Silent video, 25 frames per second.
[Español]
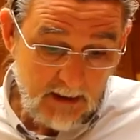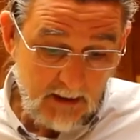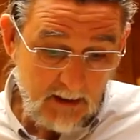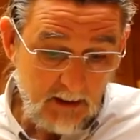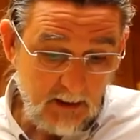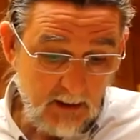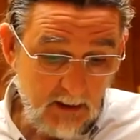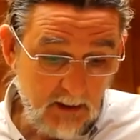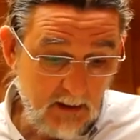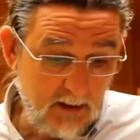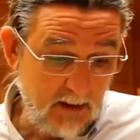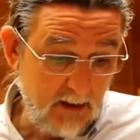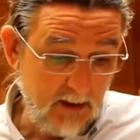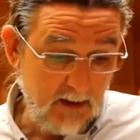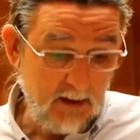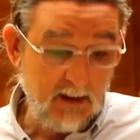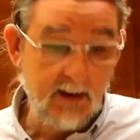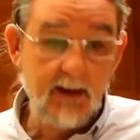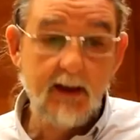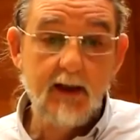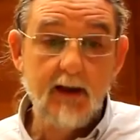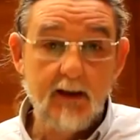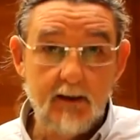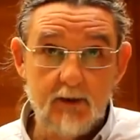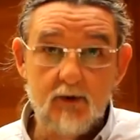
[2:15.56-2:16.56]
y
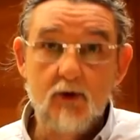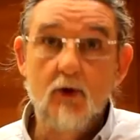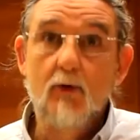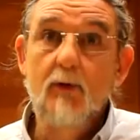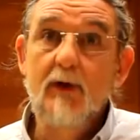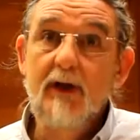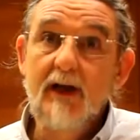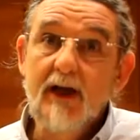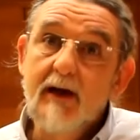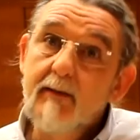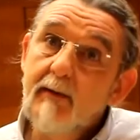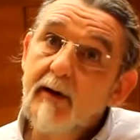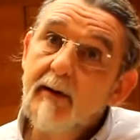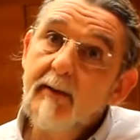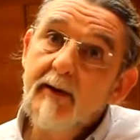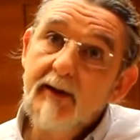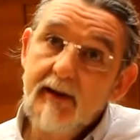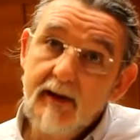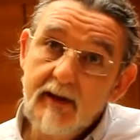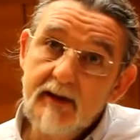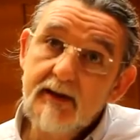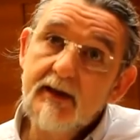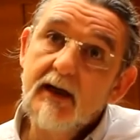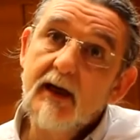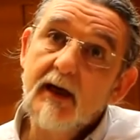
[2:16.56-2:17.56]
que esto obligaba a
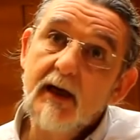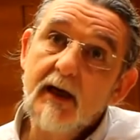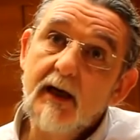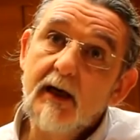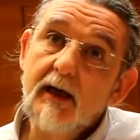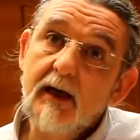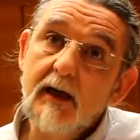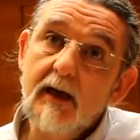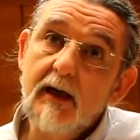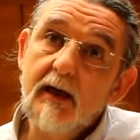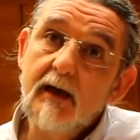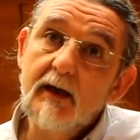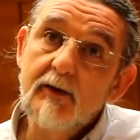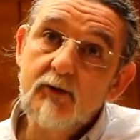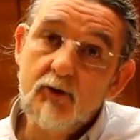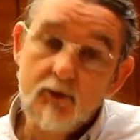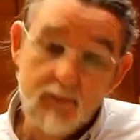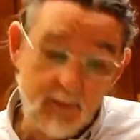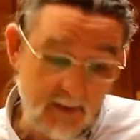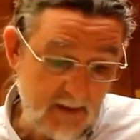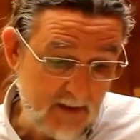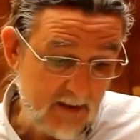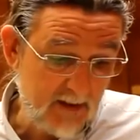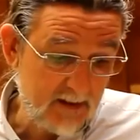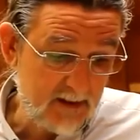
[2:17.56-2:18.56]
veces a,
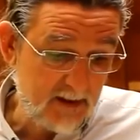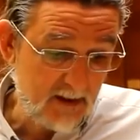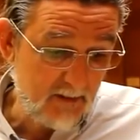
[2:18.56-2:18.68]
suspender